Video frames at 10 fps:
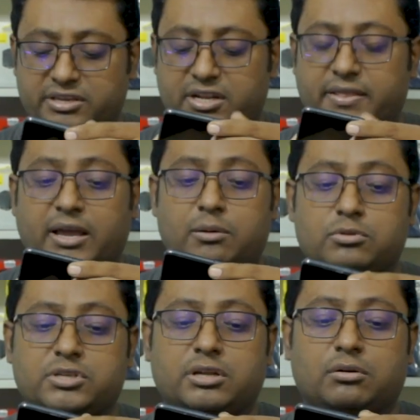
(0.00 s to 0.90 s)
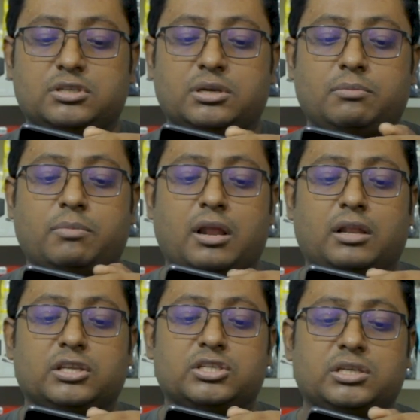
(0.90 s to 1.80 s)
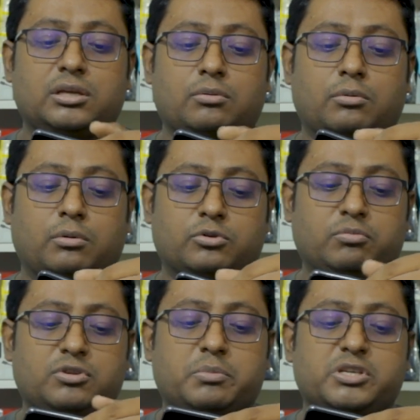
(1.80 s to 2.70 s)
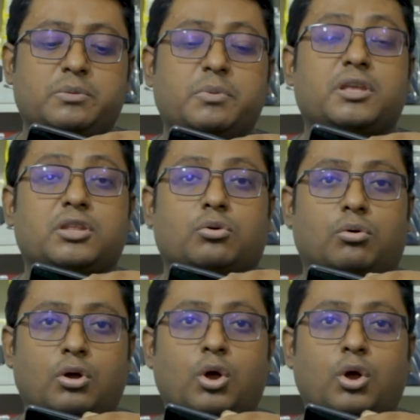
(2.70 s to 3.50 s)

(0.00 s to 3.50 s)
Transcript: যেটা দেখাবো সেটা হচ্ছে বাংলাদেশের সবচেয়ে বেশি বিক্রিত